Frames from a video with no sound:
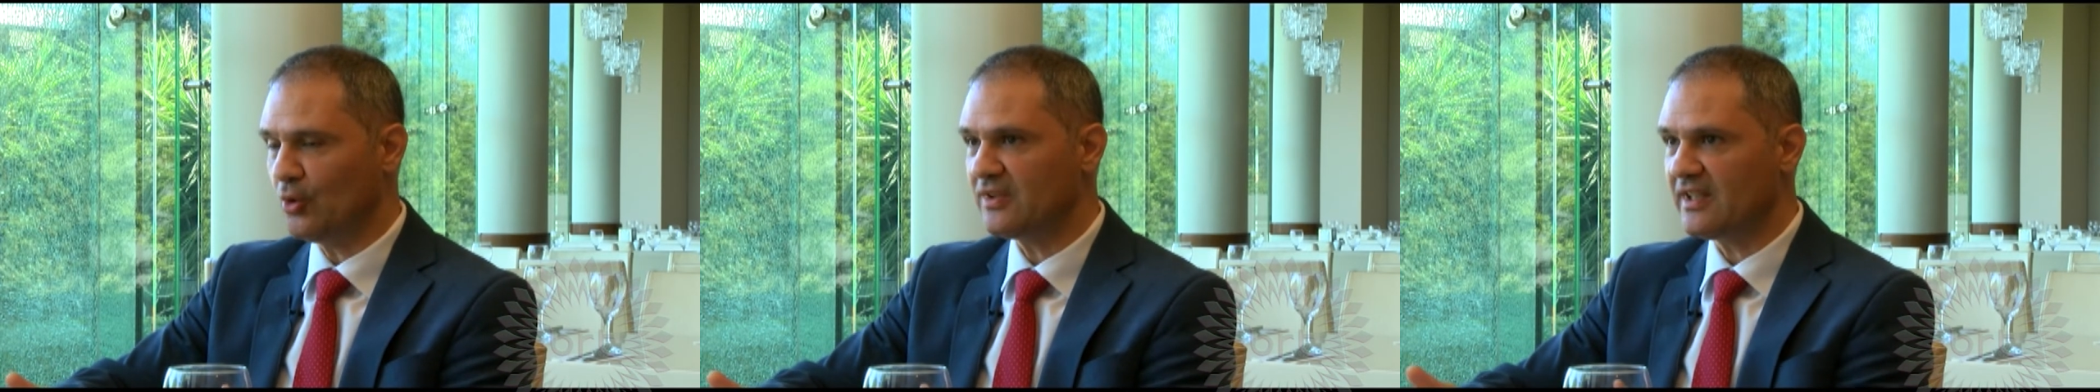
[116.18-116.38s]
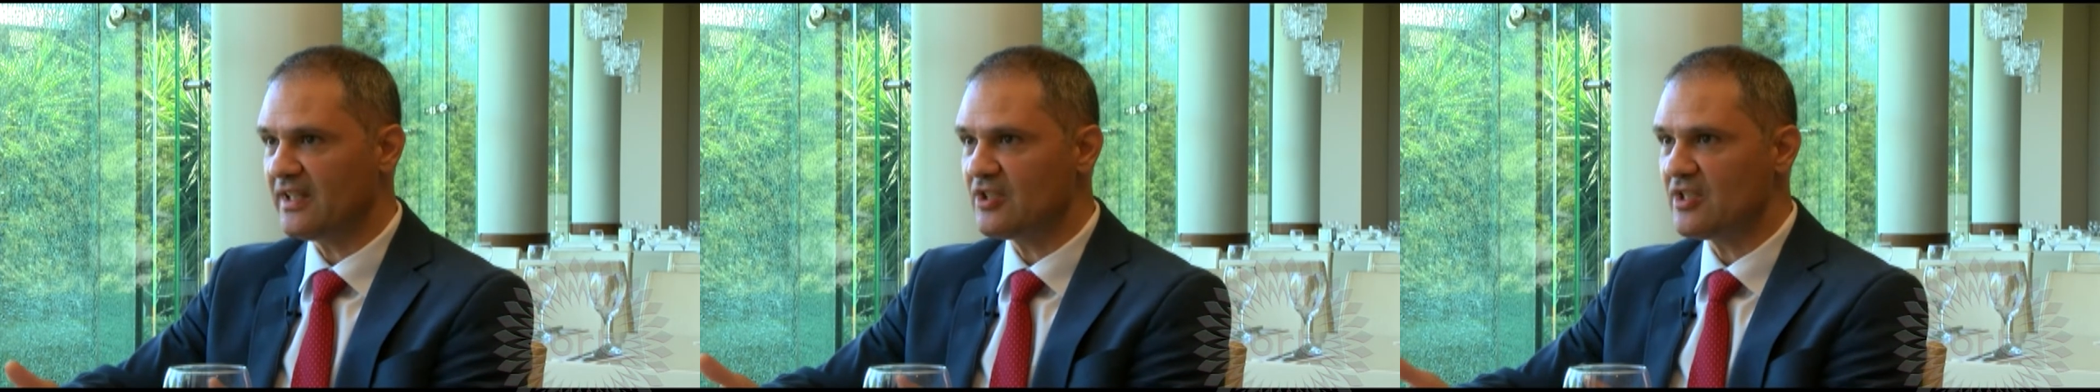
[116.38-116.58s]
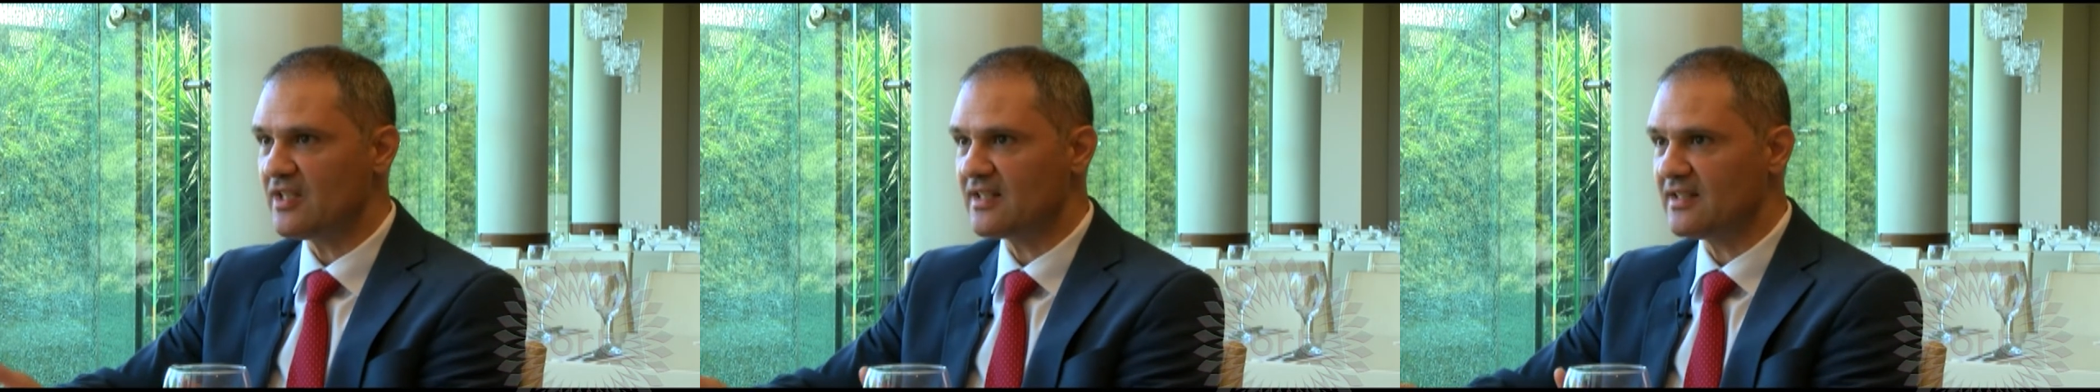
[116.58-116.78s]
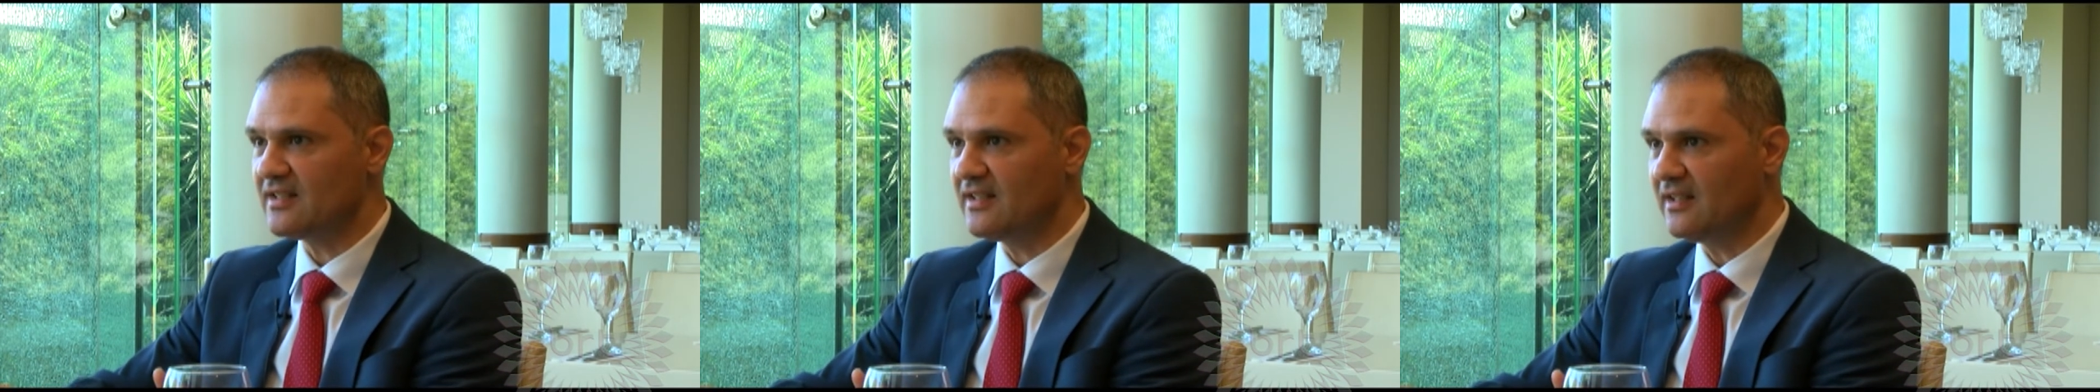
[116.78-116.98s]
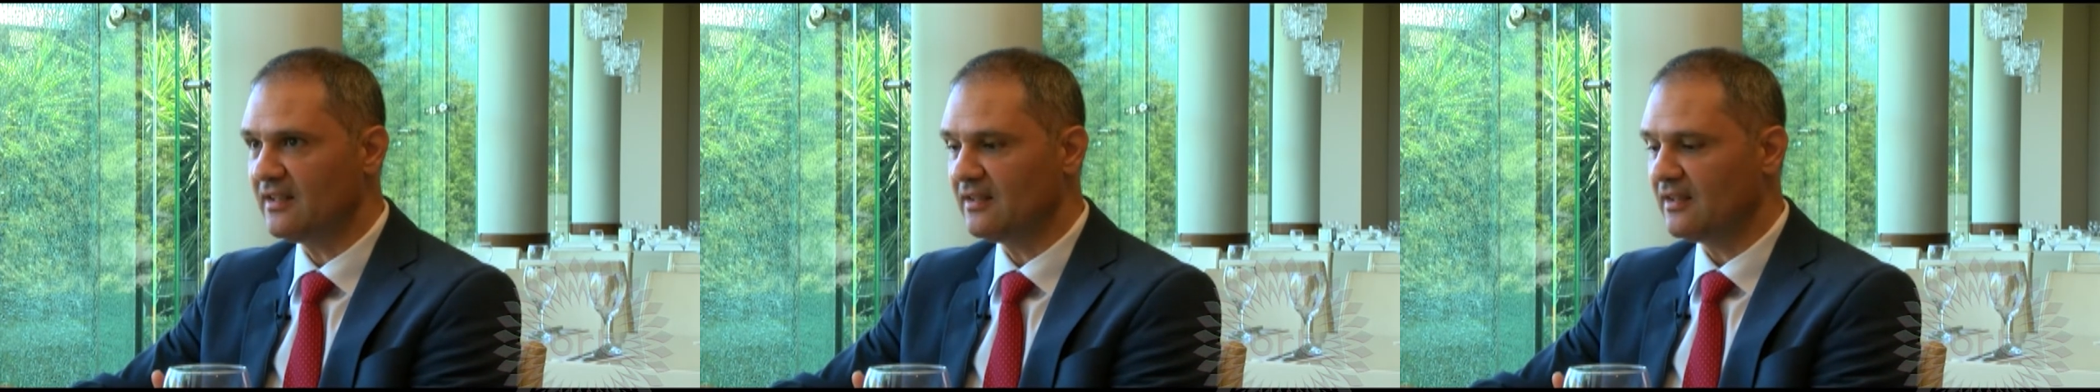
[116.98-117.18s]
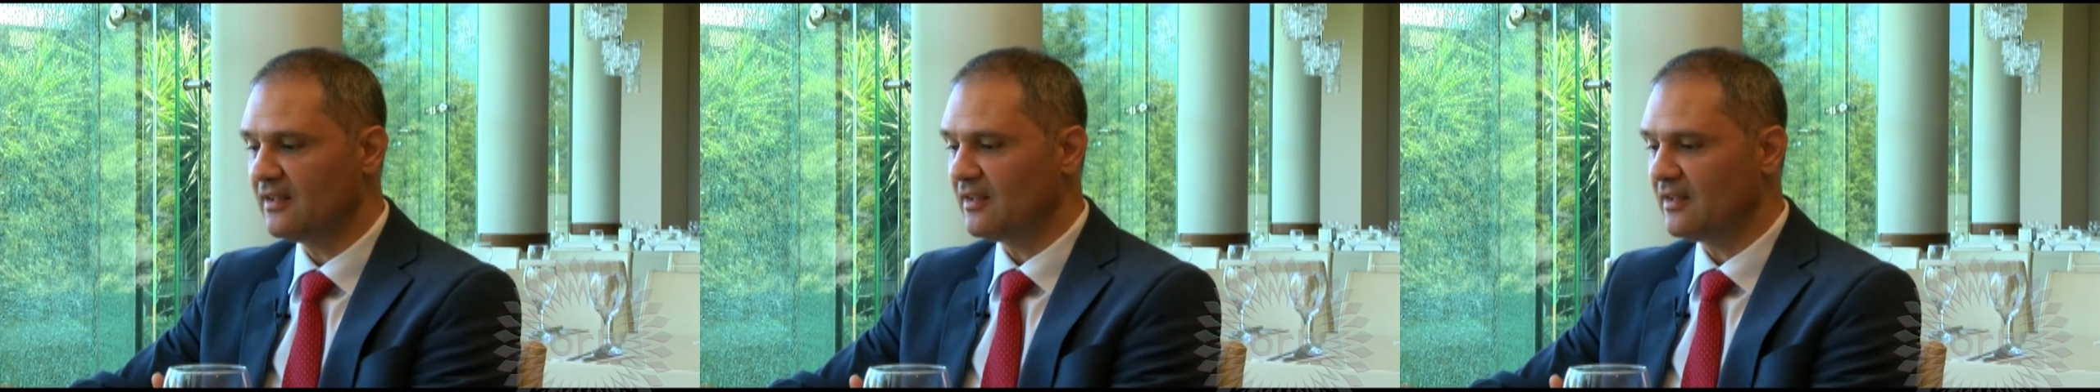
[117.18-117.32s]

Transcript: ee, sene içerisinde